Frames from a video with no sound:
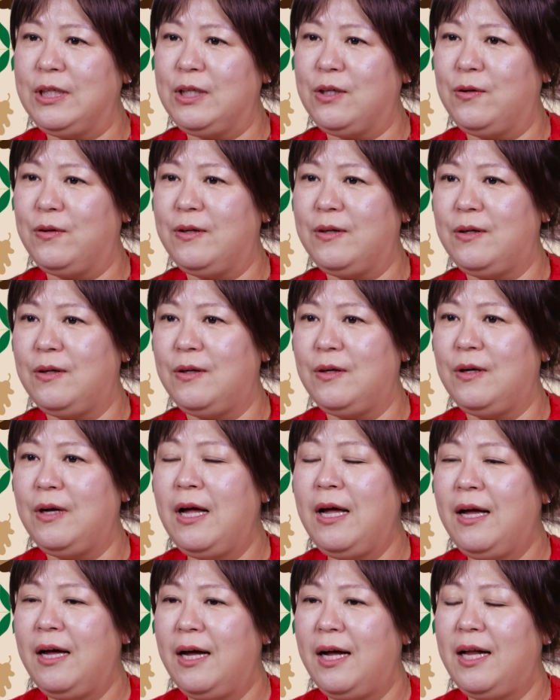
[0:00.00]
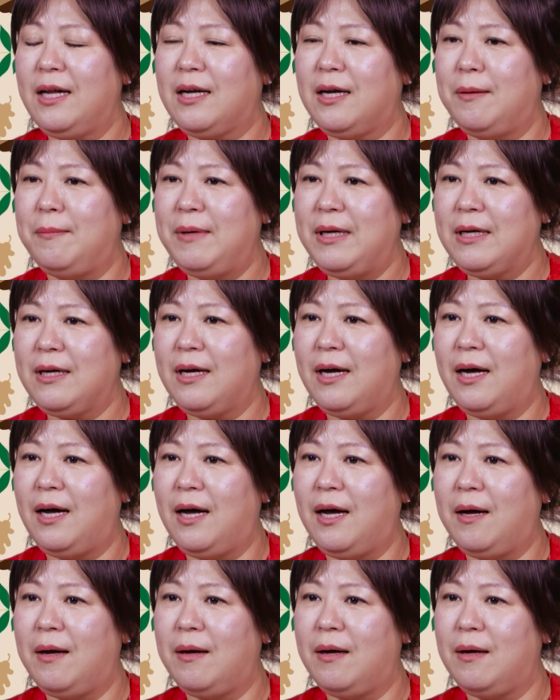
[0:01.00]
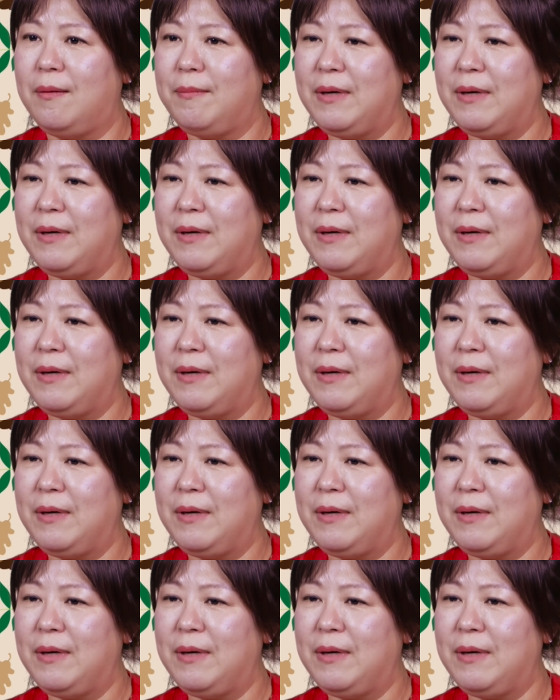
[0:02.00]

이거를 할까 말까